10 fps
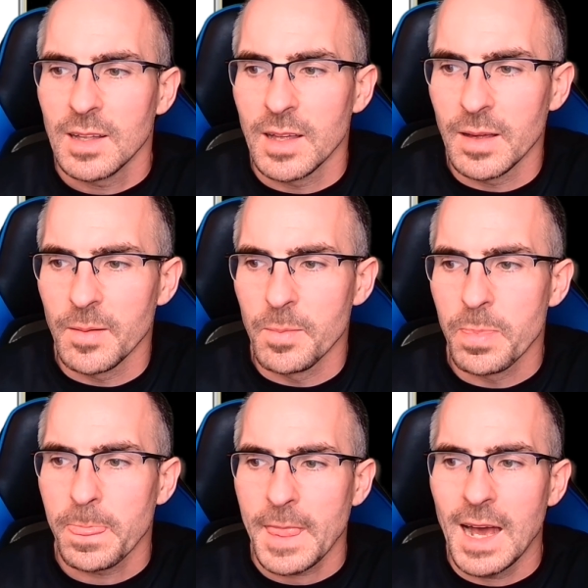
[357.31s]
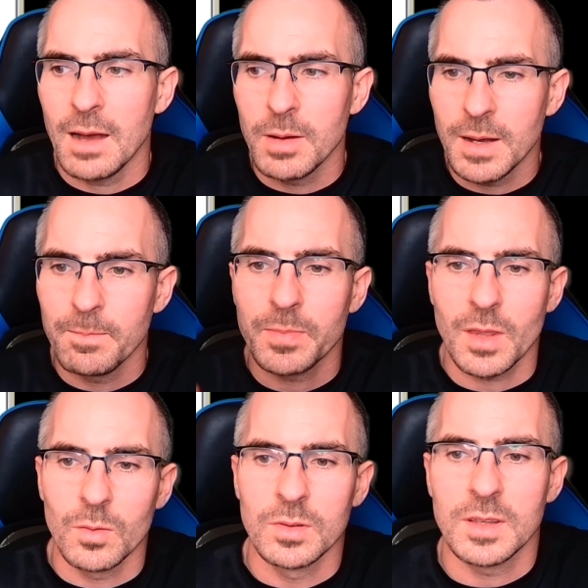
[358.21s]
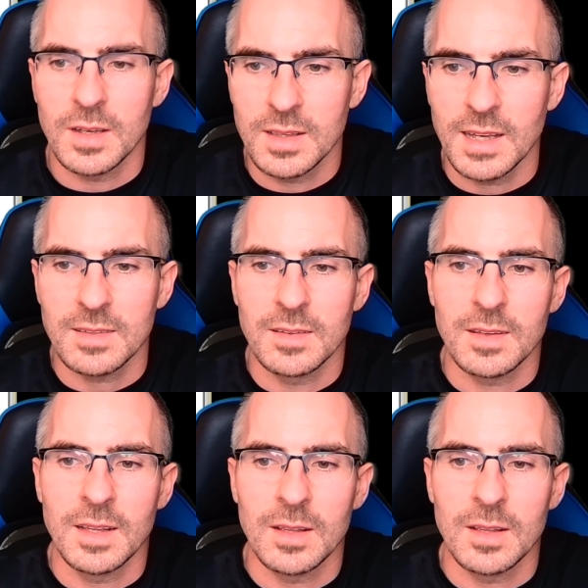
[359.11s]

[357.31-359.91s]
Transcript: Ähm, aber und das ist